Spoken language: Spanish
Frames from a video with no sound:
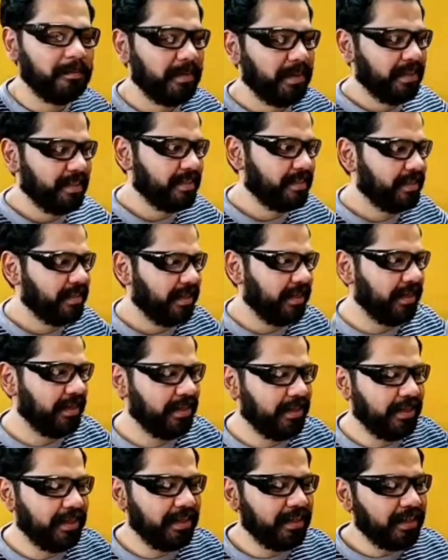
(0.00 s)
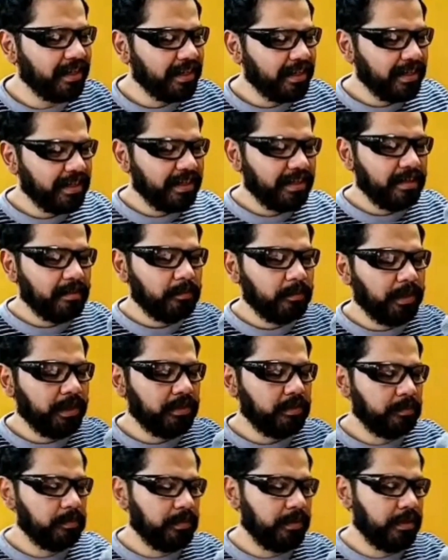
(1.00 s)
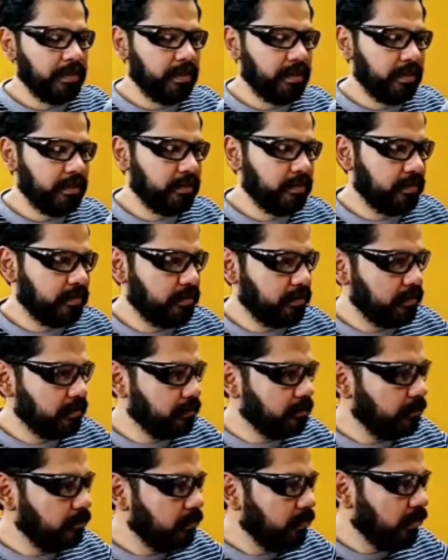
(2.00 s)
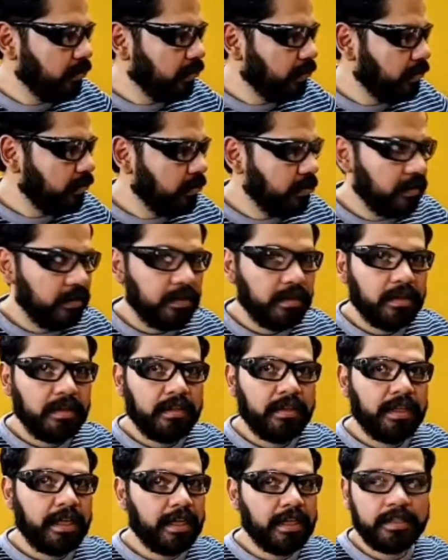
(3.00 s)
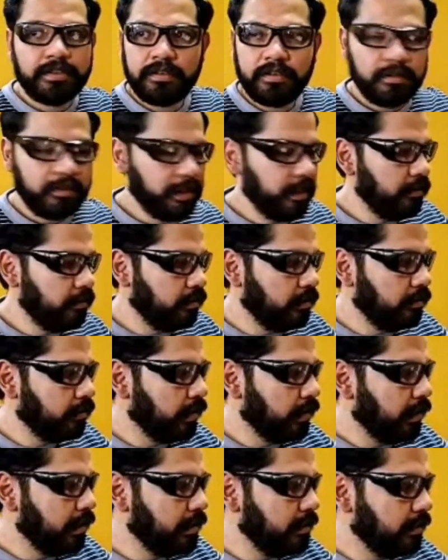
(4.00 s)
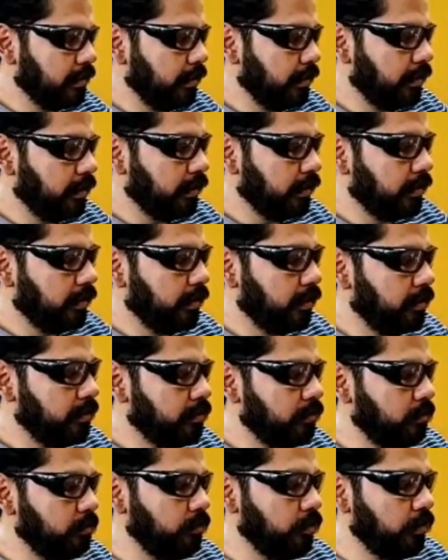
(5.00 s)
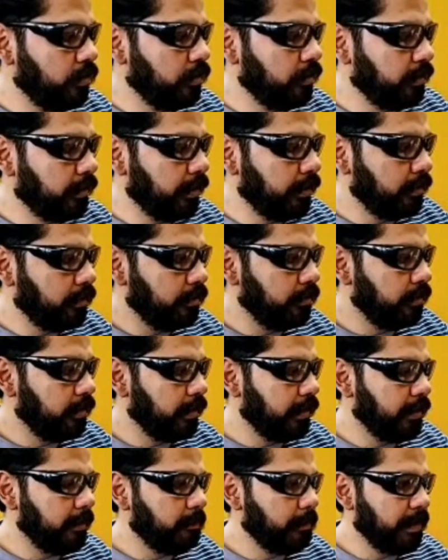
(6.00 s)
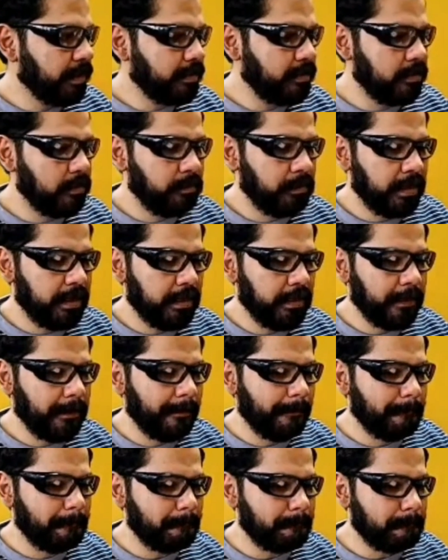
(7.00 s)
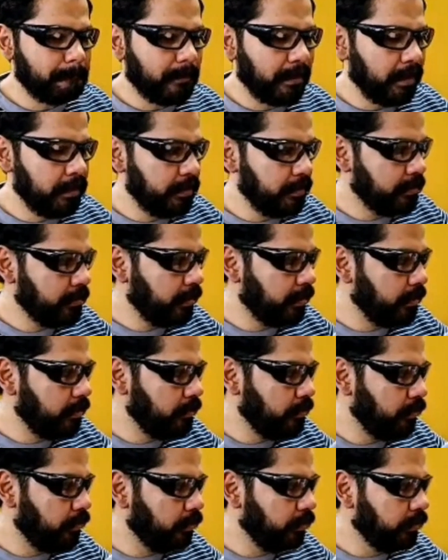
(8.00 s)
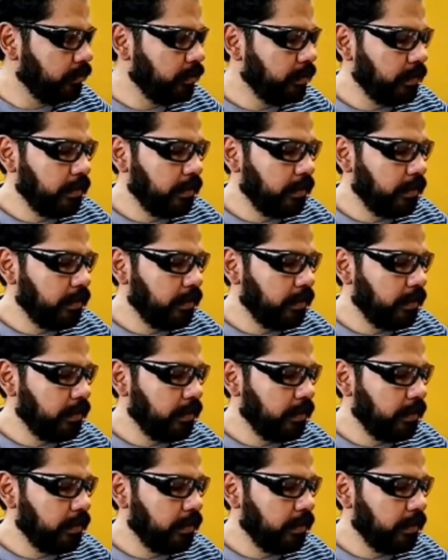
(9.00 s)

este, bueno, pues Nada, solo quiero contarles que estoy muy contento de participar en, esta edición.